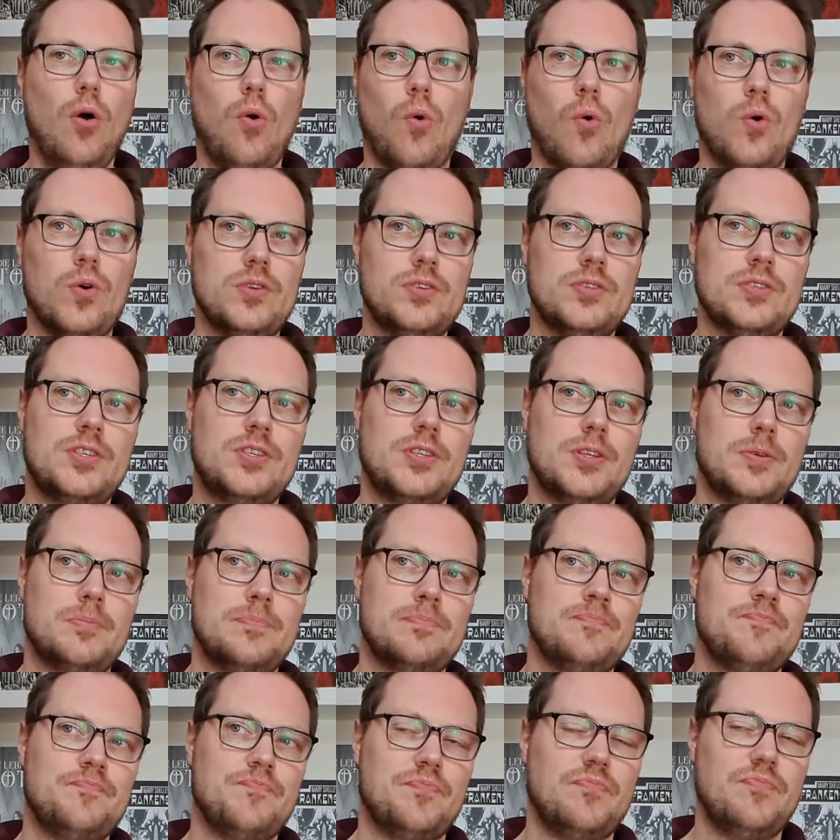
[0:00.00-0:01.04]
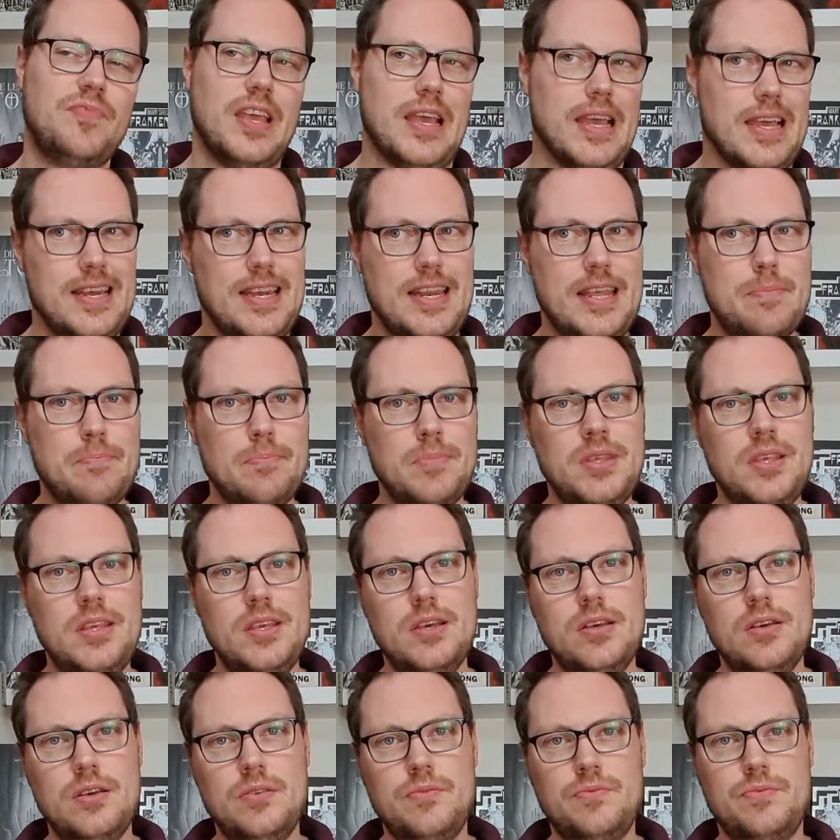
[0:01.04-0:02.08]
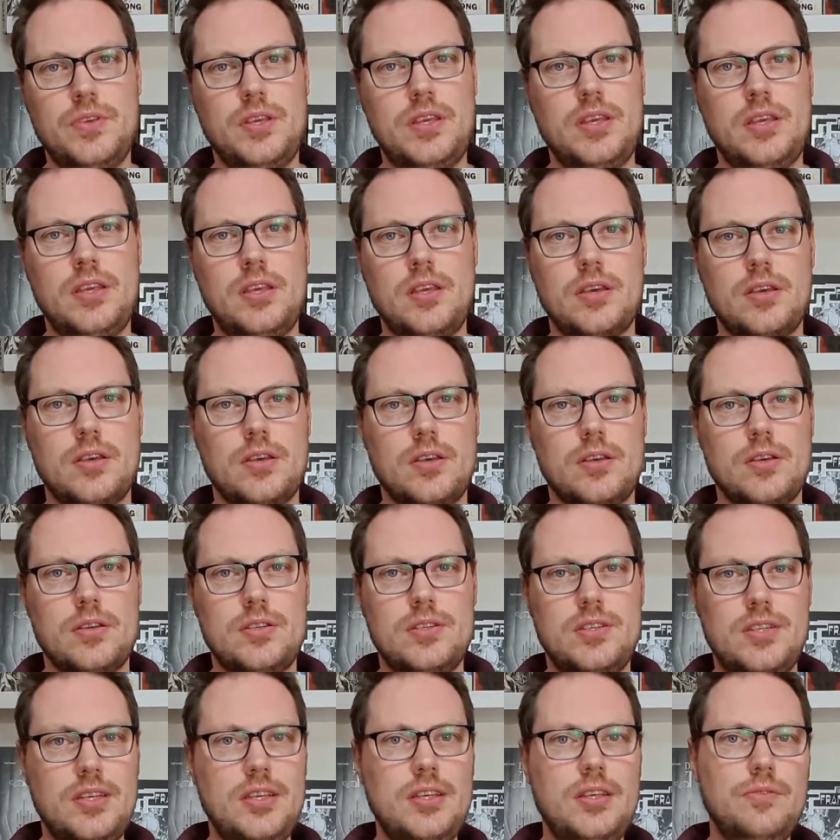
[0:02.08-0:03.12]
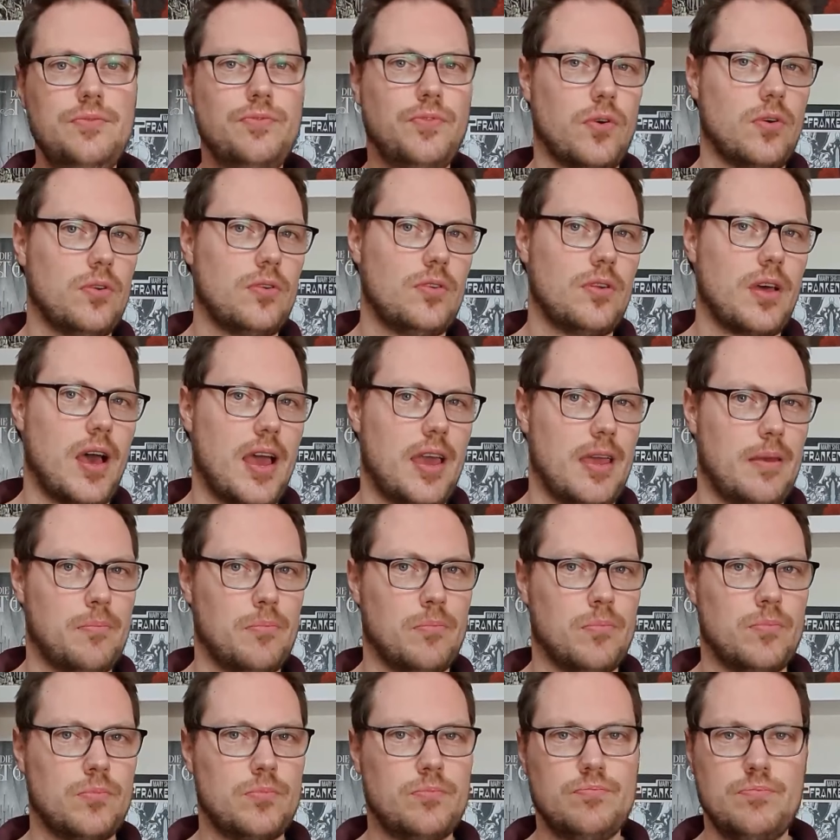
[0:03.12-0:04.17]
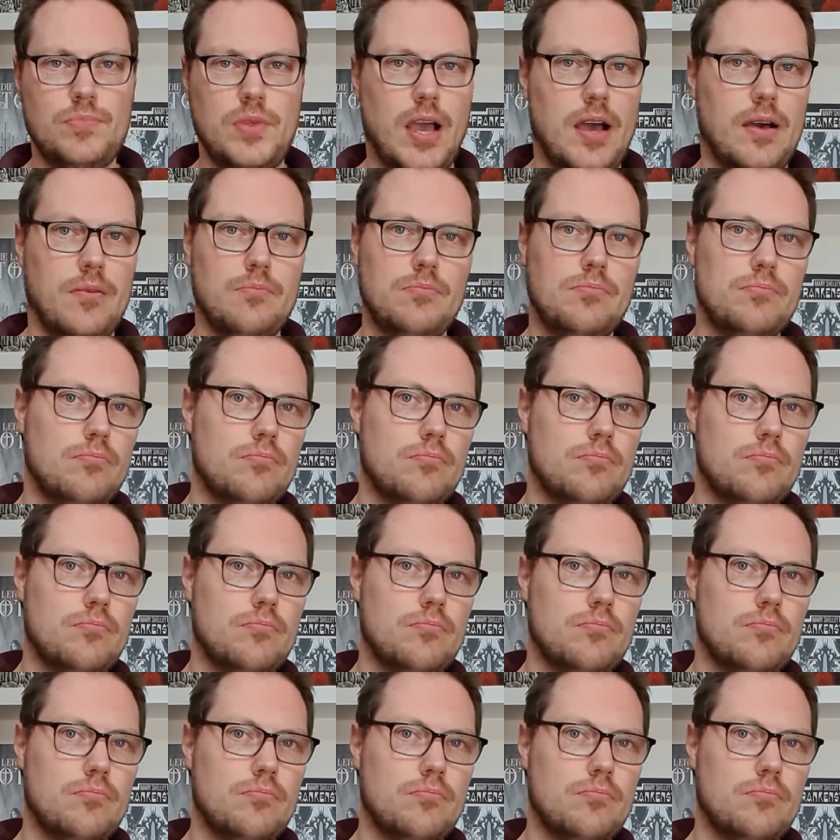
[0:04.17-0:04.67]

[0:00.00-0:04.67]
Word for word: Und ähm, wir erleben hier, wie äh, die von einem ja,